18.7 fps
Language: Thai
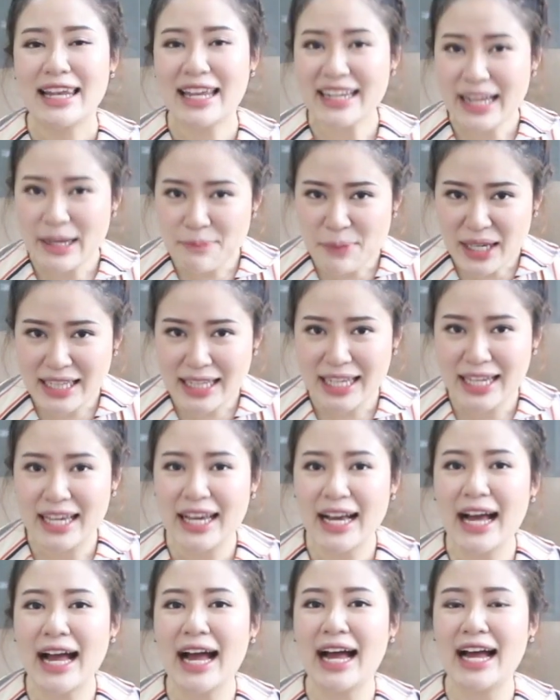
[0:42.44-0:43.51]
และในปีนี้
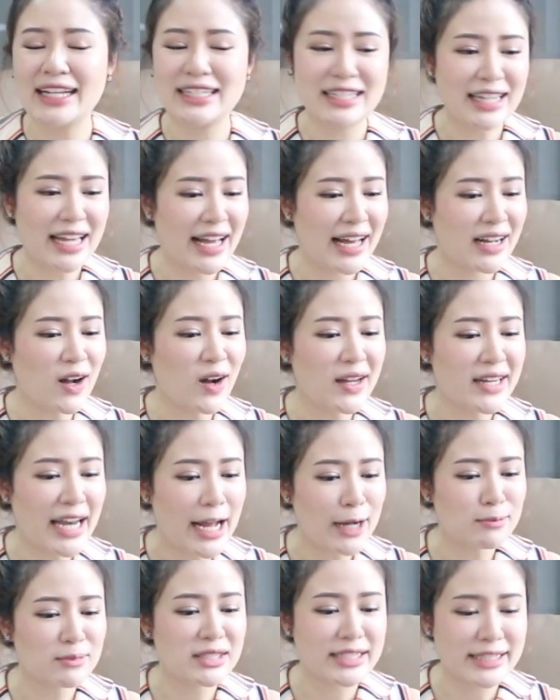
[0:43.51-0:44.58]
ค่ะนีน่าก็
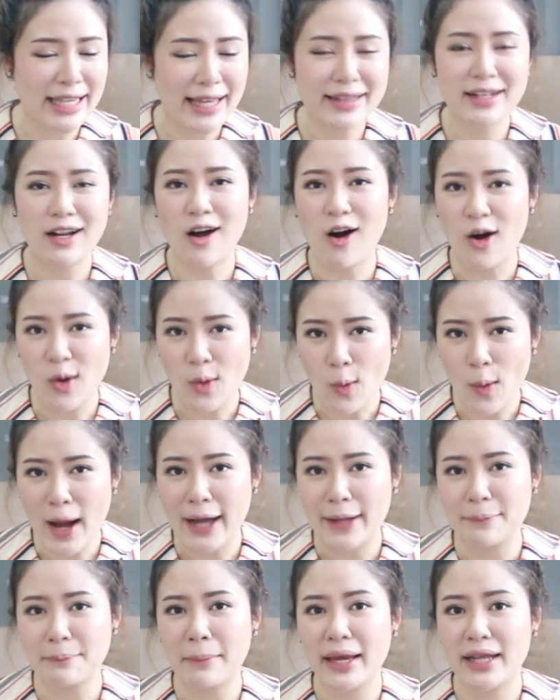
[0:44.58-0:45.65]
นำเซตของขวั
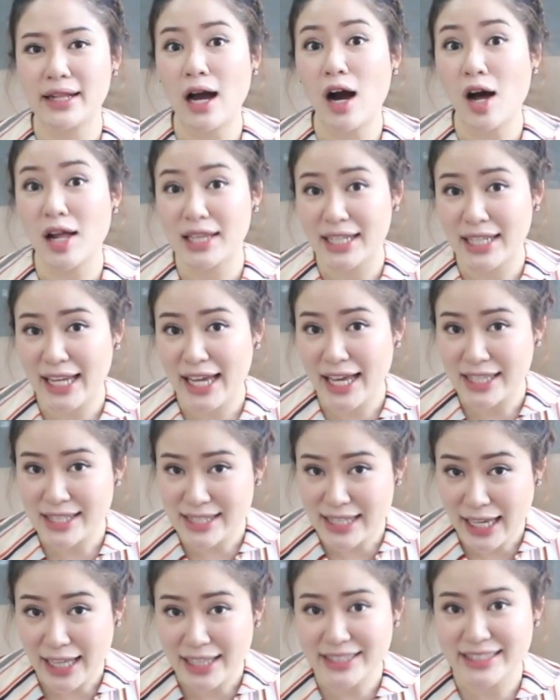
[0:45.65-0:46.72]
ญเป็น Holiday
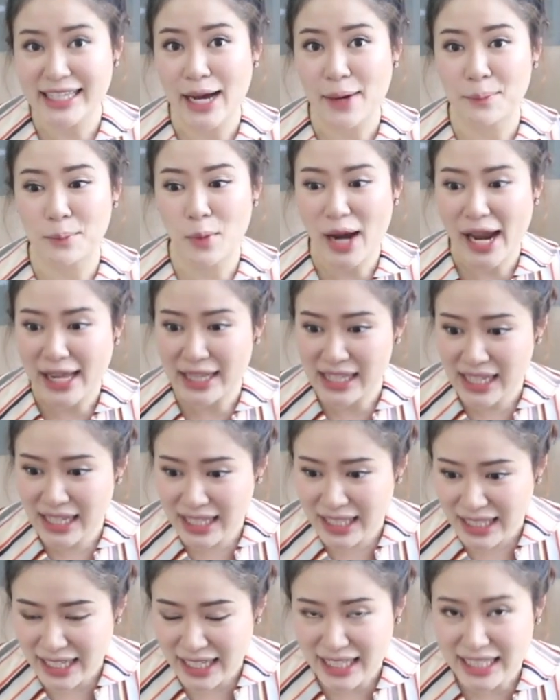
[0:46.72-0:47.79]
Set จากแบรนด์
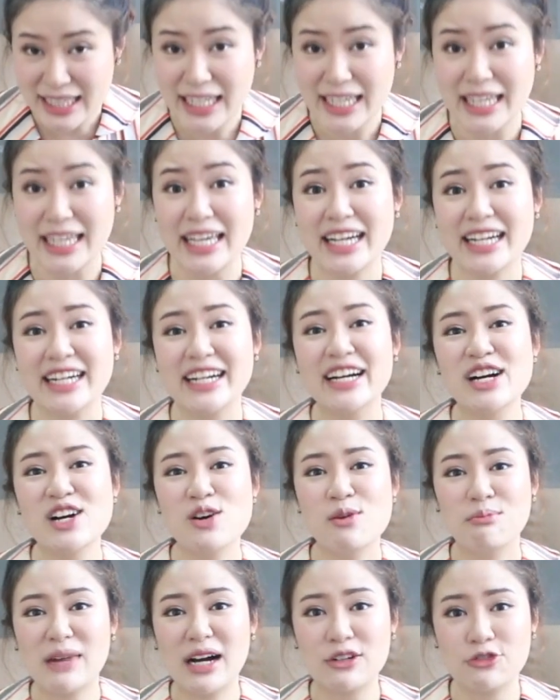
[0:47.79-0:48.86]
Clinique
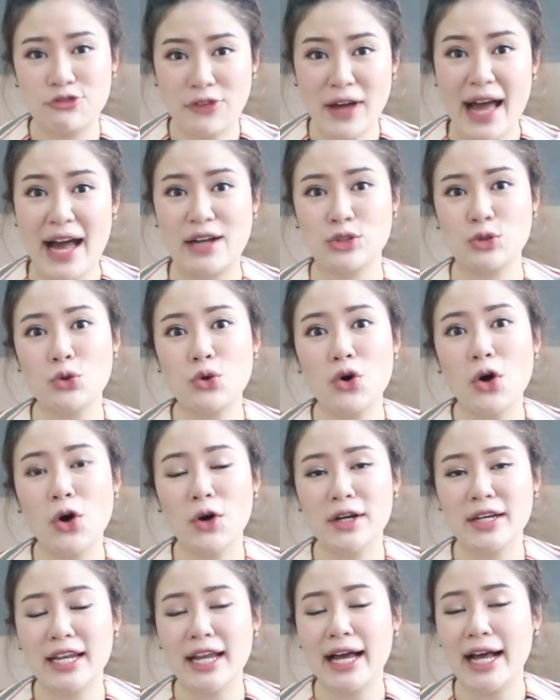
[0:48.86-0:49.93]
มาฝากทุกค
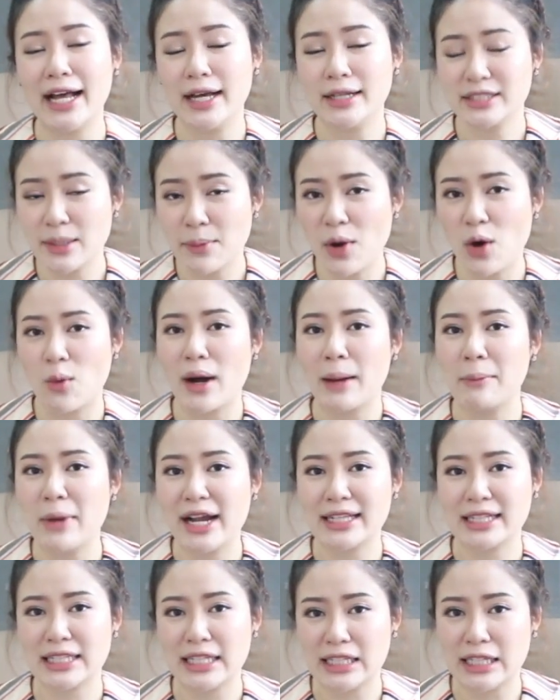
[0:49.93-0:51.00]
นนะคะจะบอกว่าแบร
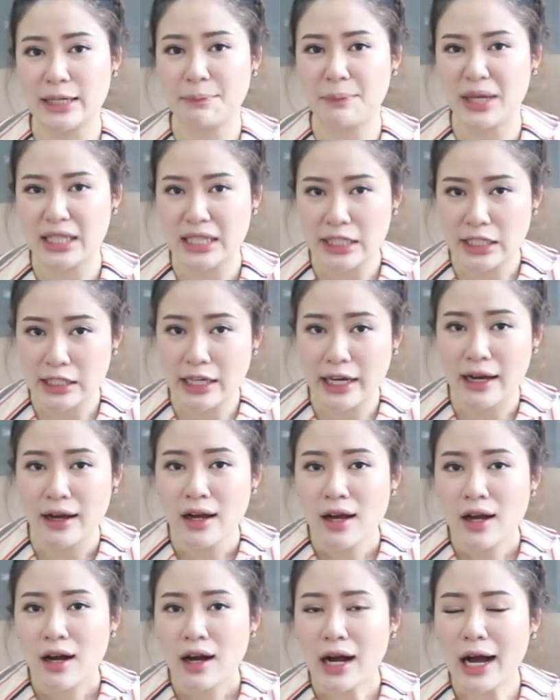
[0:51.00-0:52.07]
นด์ Clinique ปีนี้เนี่ย
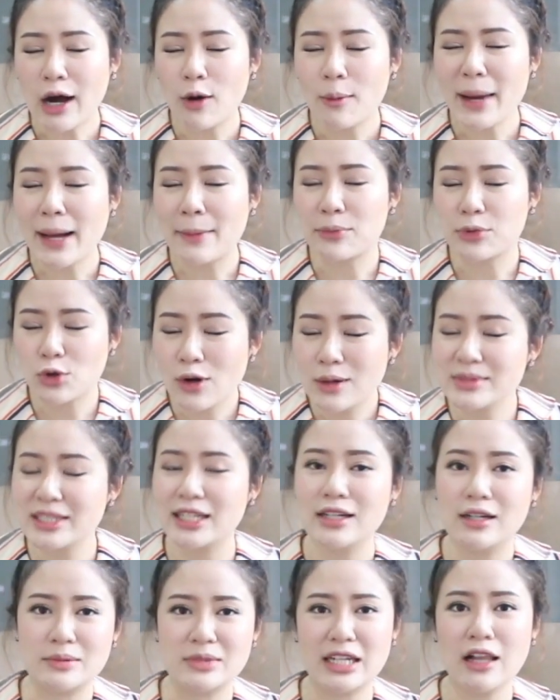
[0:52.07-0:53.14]
เขาแบบร่วมเฉ
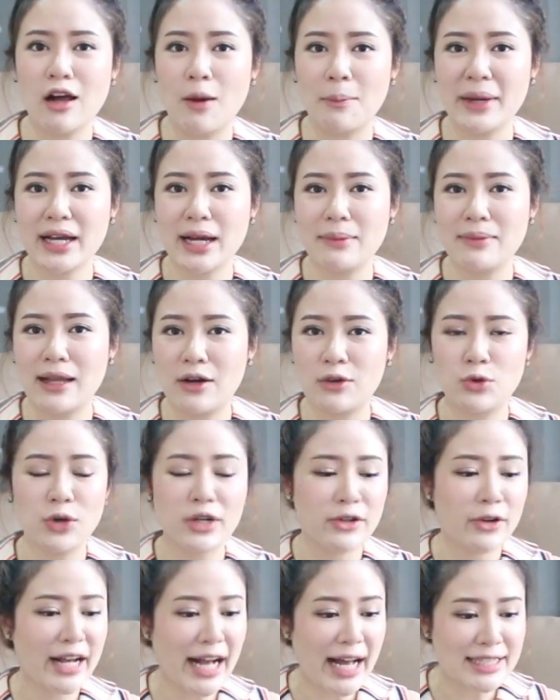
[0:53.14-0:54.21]
ลิมฉลองไปกับเรา
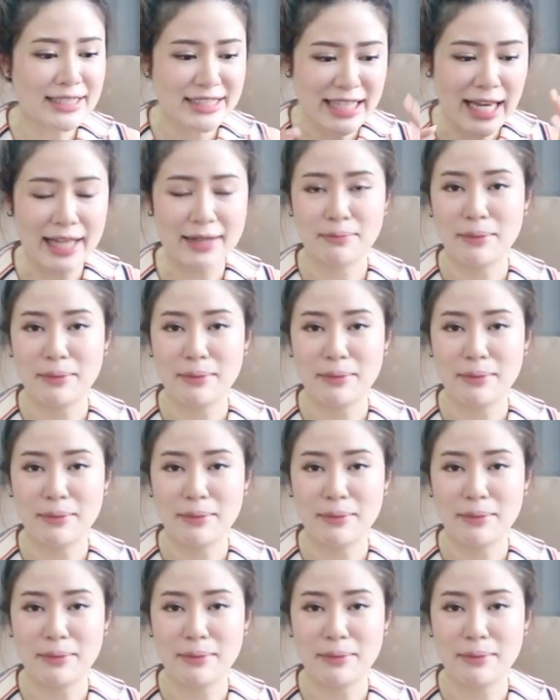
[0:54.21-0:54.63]
ด้วยการจัด